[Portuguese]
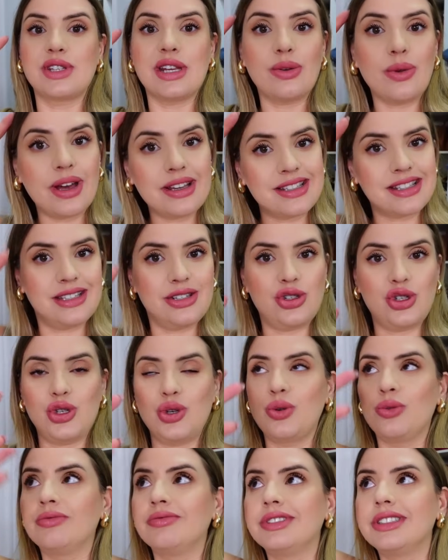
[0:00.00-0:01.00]
Você não
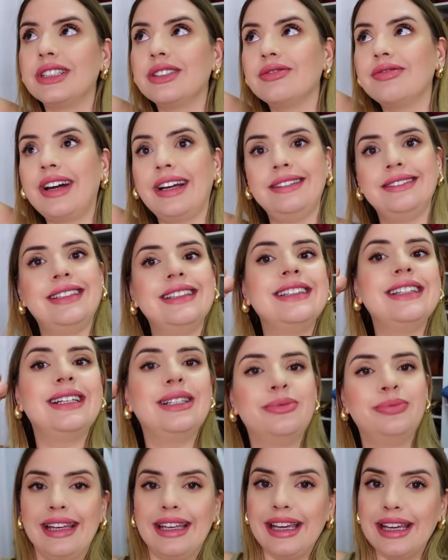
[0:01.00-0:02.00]
assistiu um, você não vai
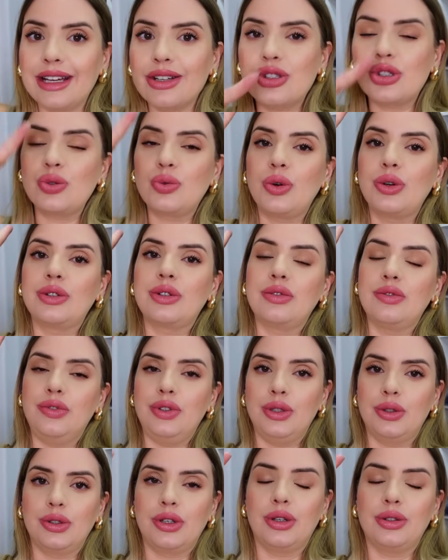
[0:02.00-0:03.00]
entender. Quem assistiu o outro
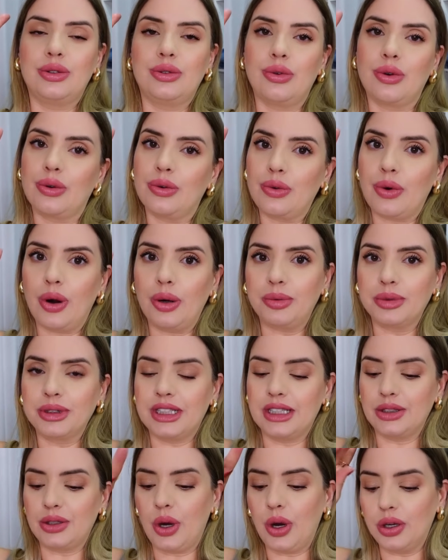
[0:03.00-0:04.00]
viu que eu tô com
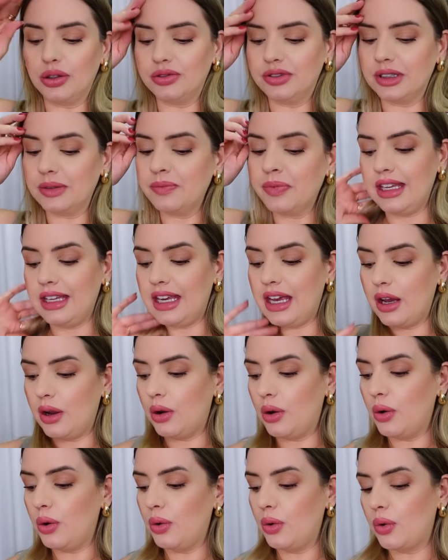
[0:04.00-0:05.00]
cômoda nova e
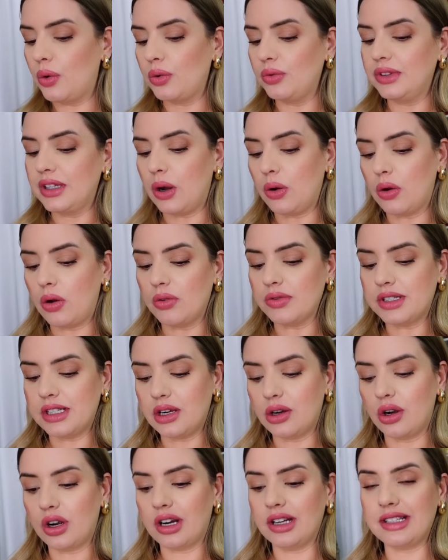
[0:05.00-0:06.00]
eu não
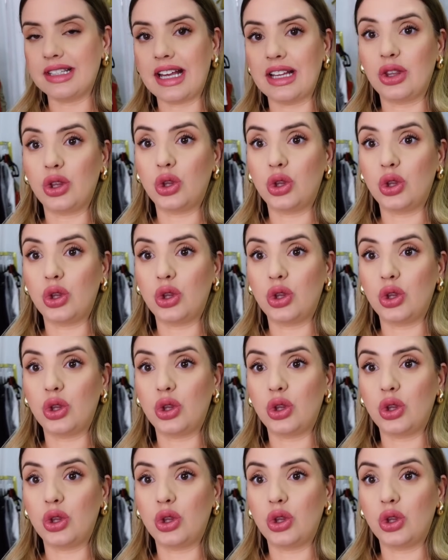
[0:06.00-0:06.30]
consigo organizar